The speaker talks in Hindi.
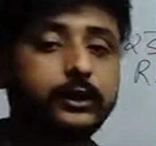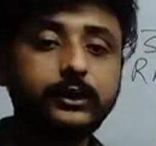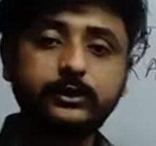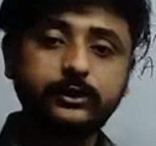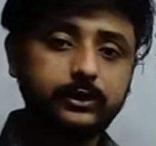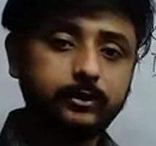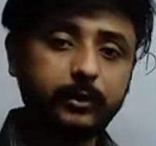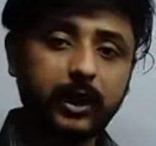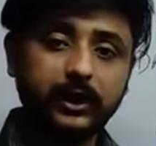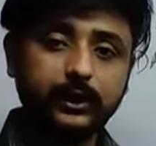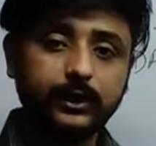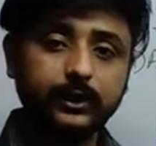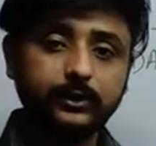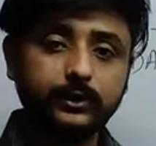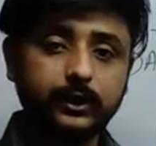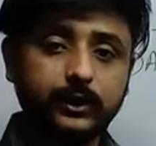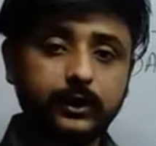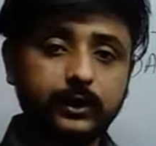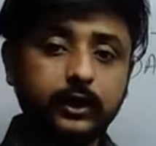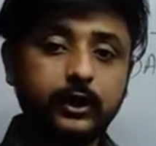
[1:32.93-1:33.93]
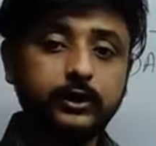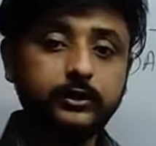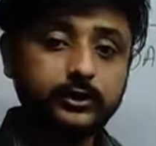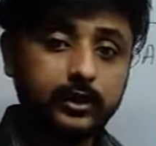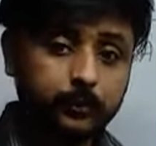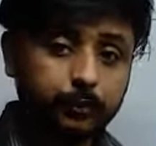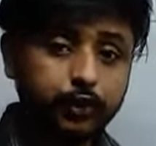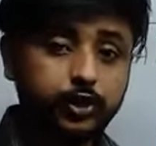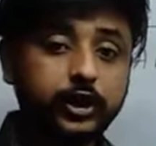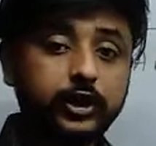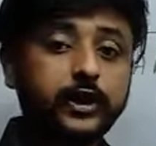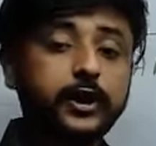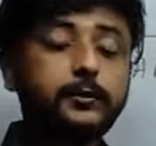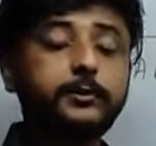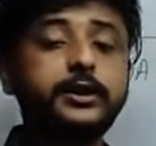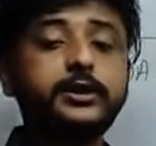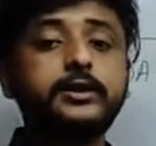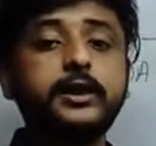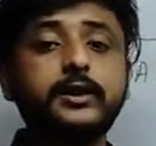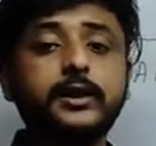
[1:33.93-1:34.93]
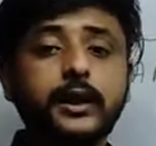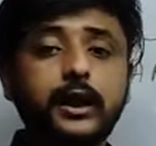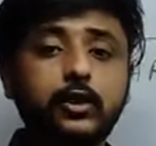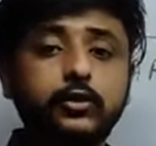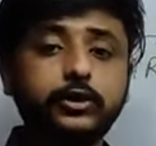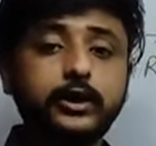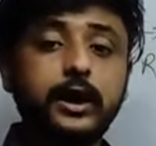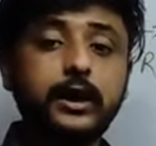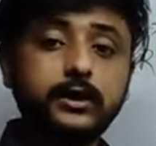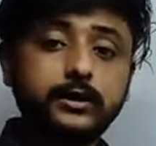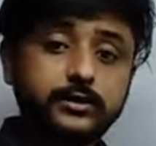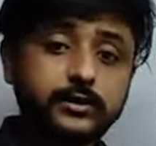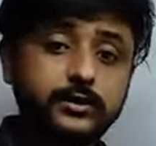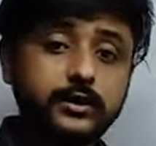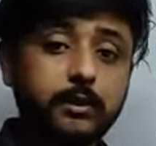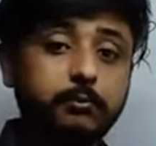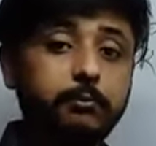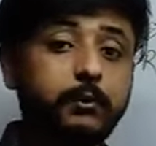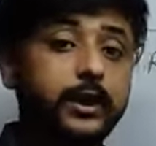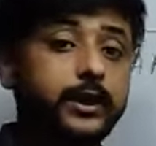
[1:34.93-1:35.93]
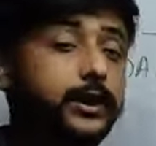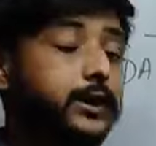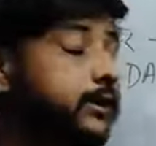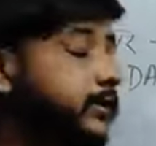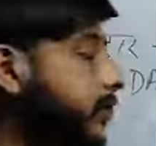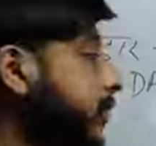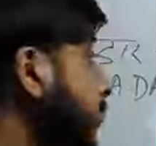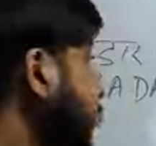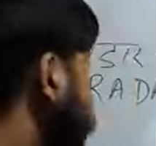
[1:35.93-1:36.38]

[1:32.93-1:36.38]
का इस्तेमाल करते हैं समुद्र के भीतर क्या होता है सबमरीन